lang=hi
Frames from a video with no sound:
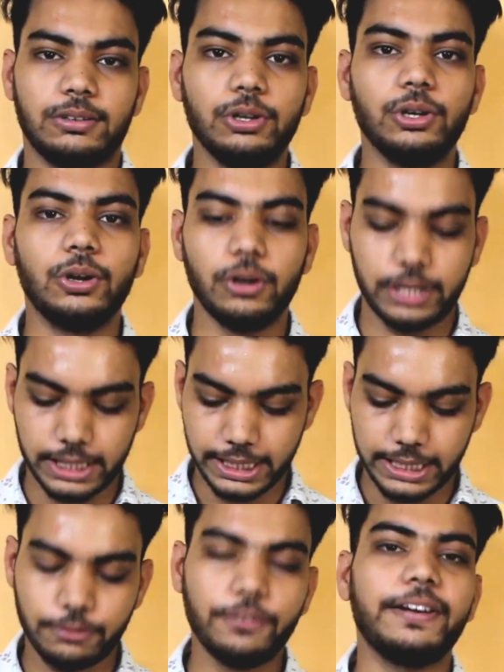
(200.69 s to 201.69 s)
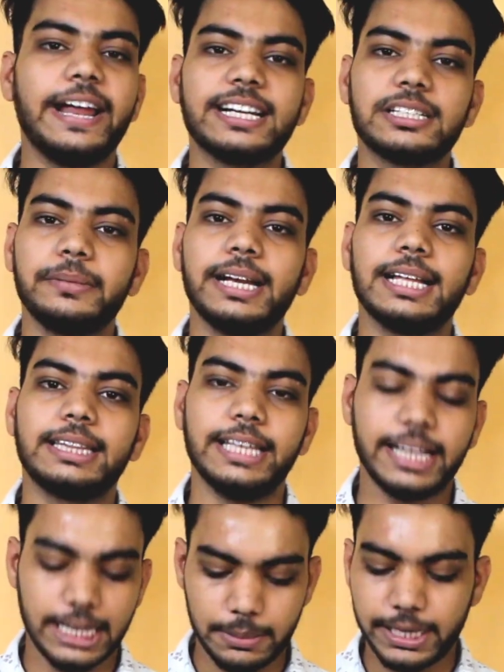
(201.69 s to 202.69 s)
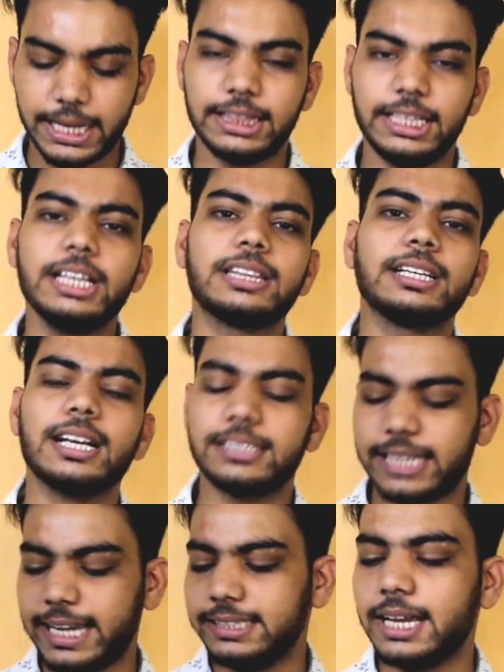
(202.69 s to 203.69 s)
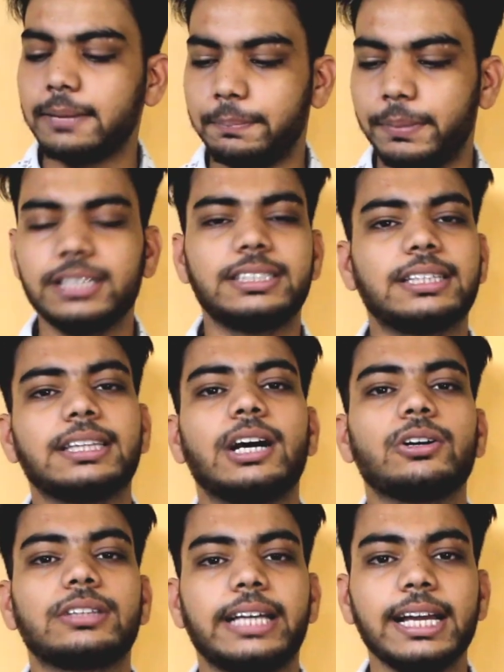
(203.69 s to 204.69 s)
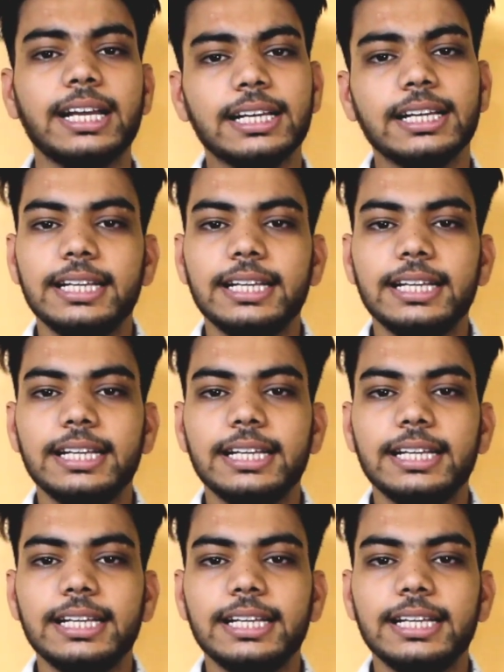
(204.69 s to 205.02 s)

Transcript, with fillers: उन लोगों के लिए वो फ्लैट्स में रहते हैं कहीं भी रहते हैं इनका साइज़ एक पग जितना होता है